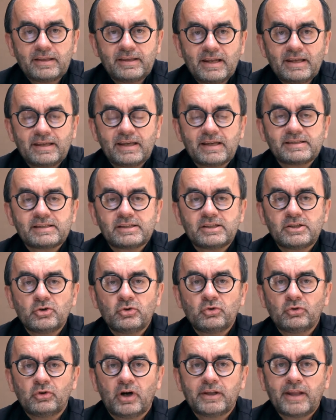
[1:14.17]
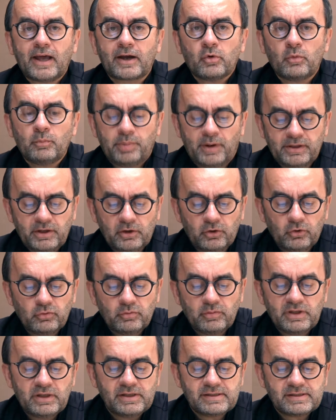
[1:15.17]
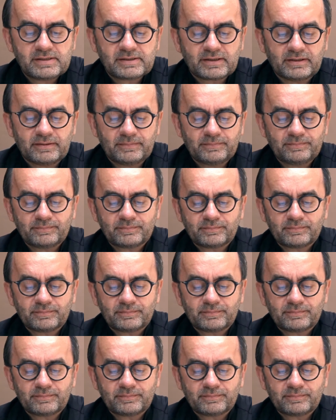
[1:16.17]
délégation en accompagnant une ministre.